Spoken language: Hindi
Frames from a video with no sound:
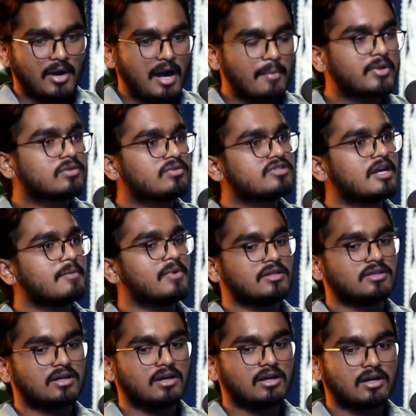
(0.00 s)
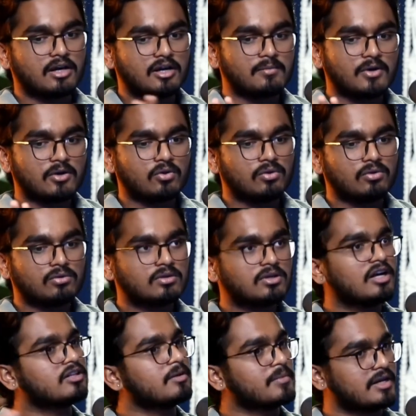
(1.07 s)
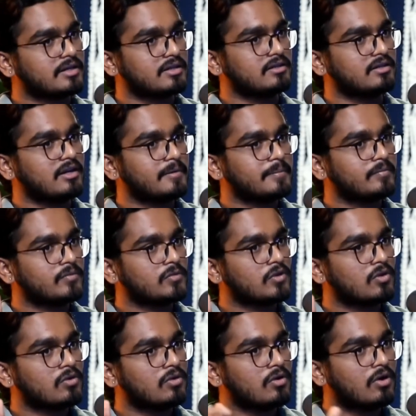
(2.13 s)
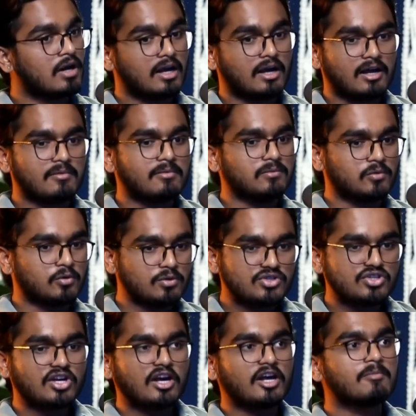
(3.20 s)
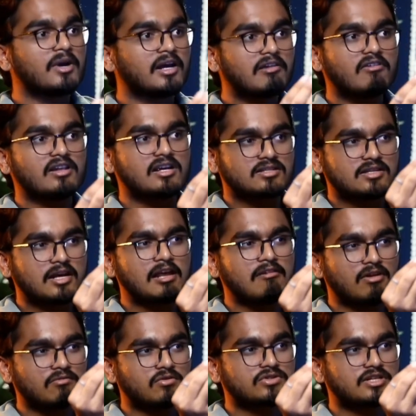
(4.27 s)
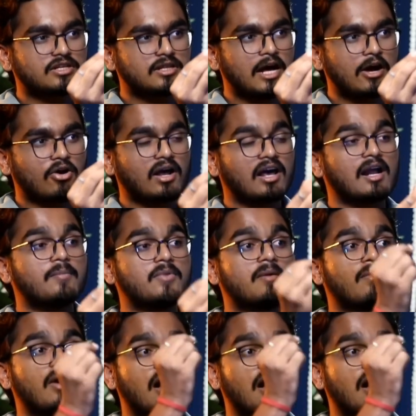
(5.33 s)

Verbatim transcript: महामृत्युंजय मंत्र कर्म को खत्म कर देता है और अगर कुछ कर्म की वजह से केवल वो जिंदा है और अगर आपने